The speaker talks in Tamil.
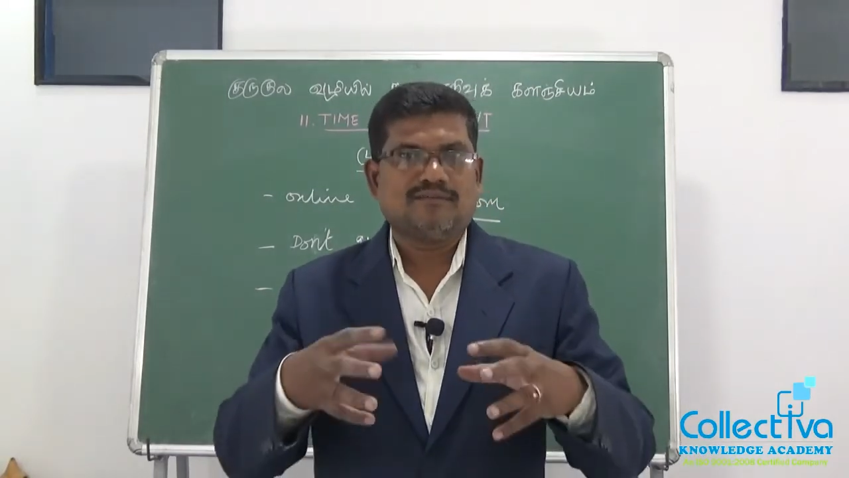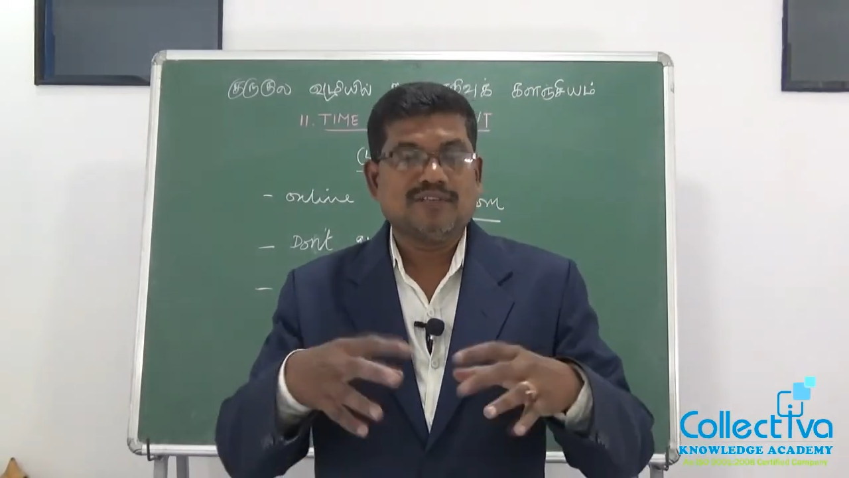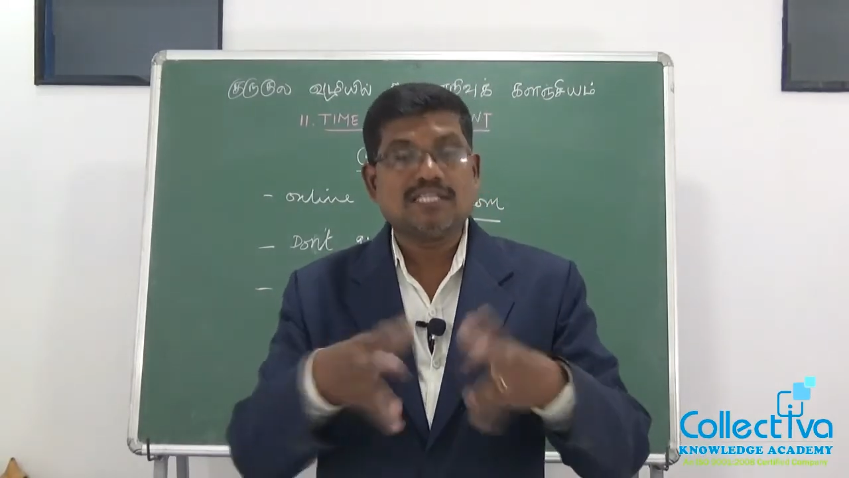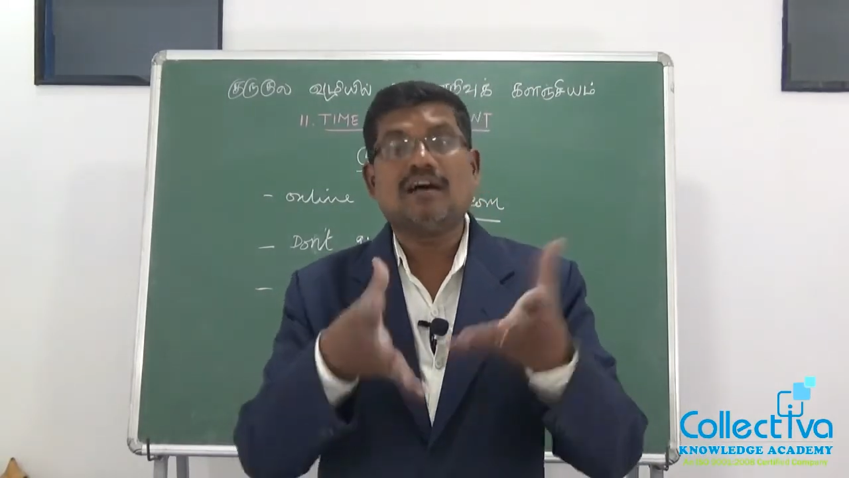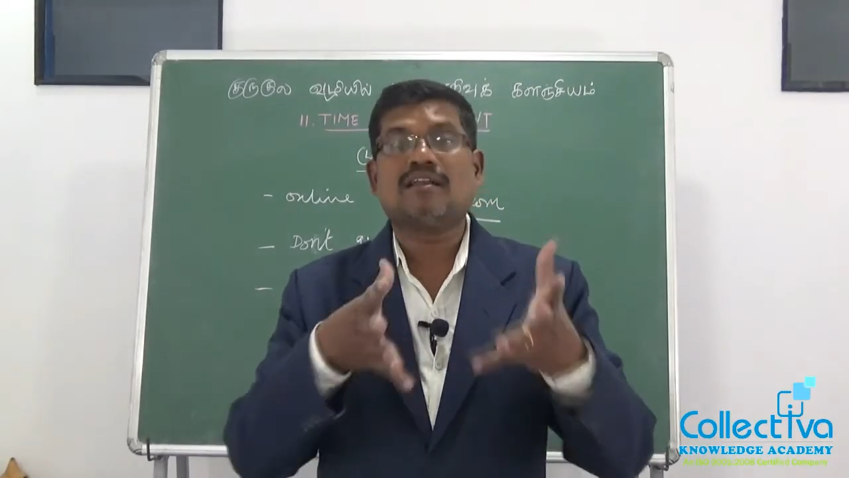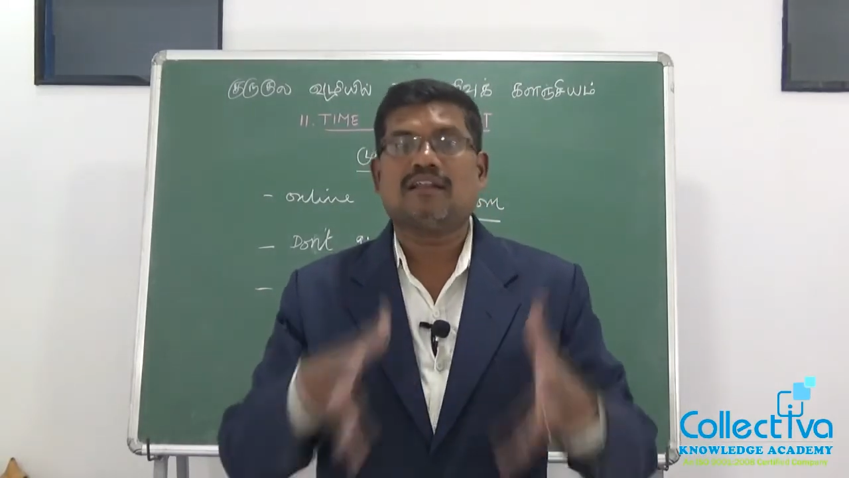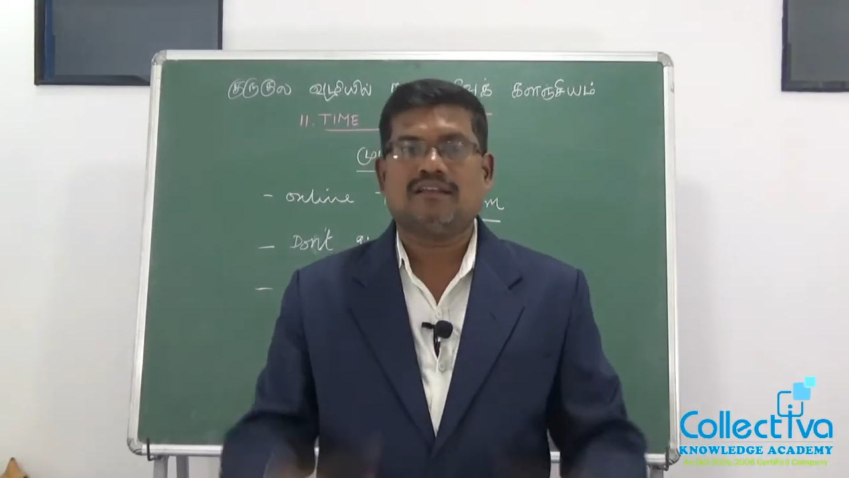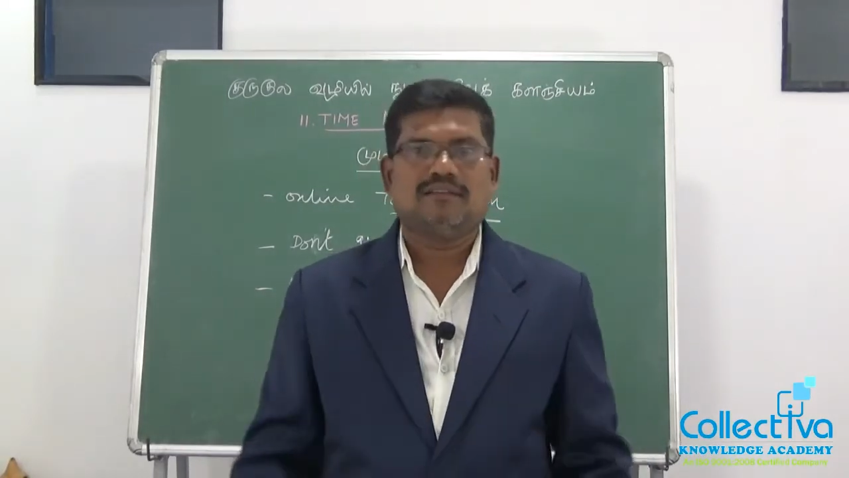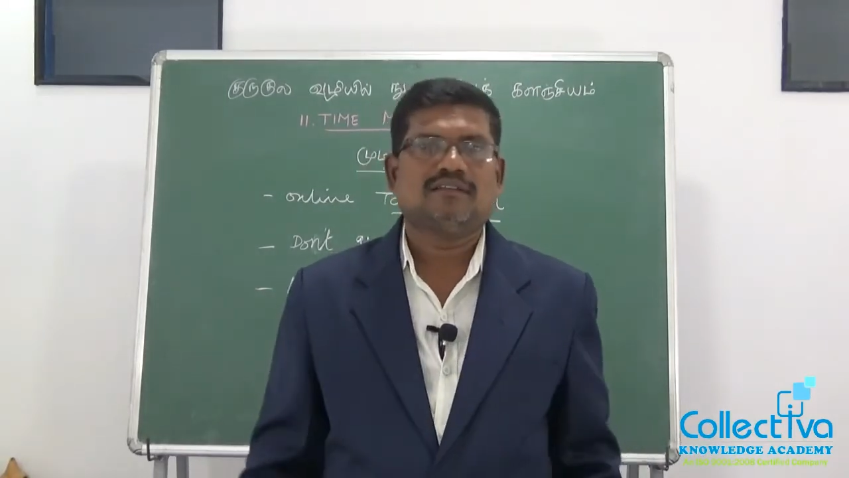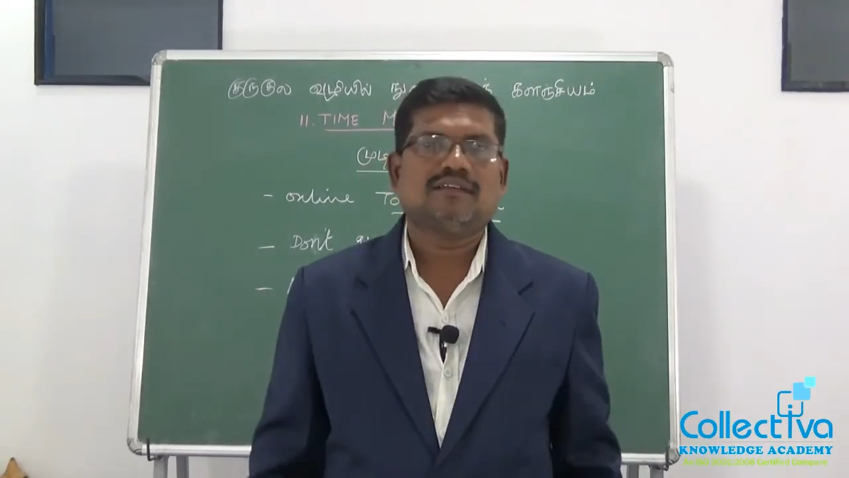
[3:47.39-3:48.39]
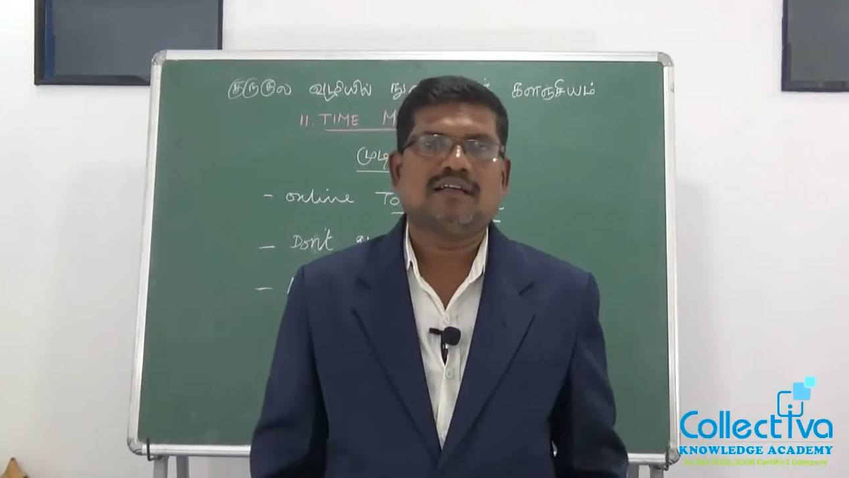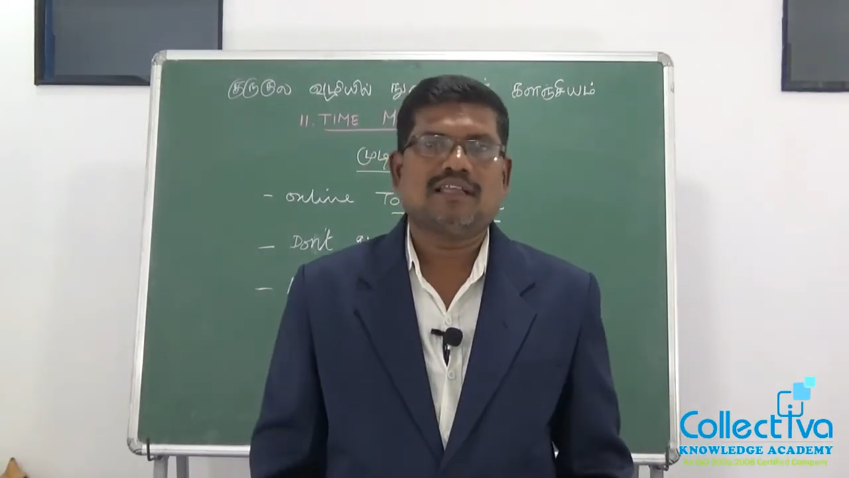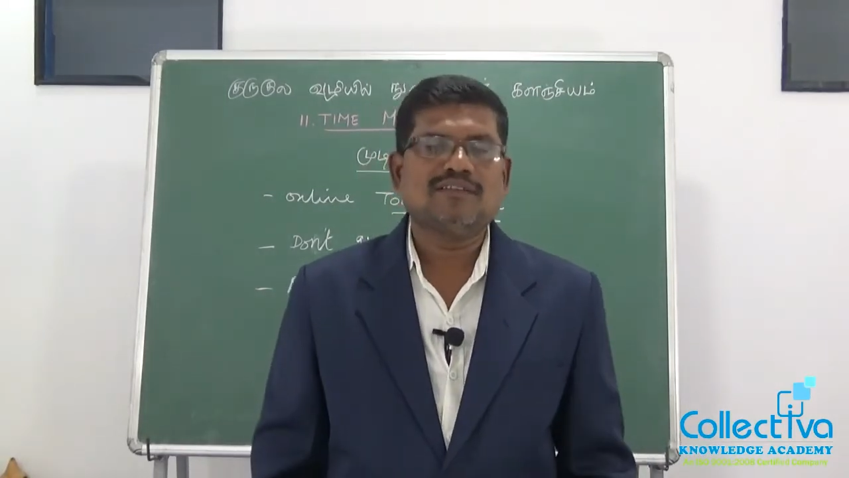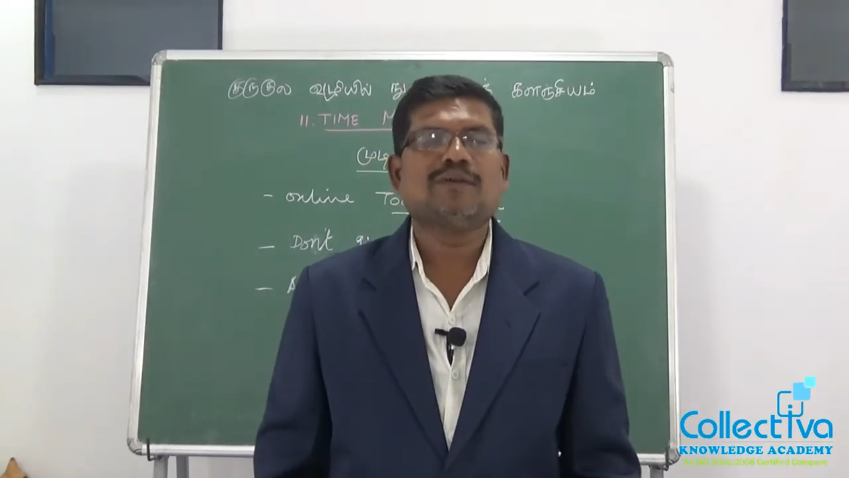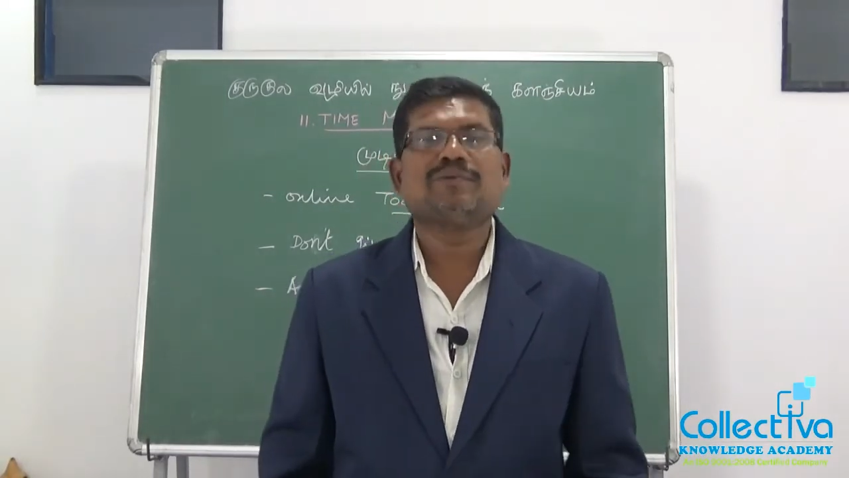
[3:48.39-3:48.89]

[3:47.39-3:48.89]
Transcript: விசாரணை அதாவது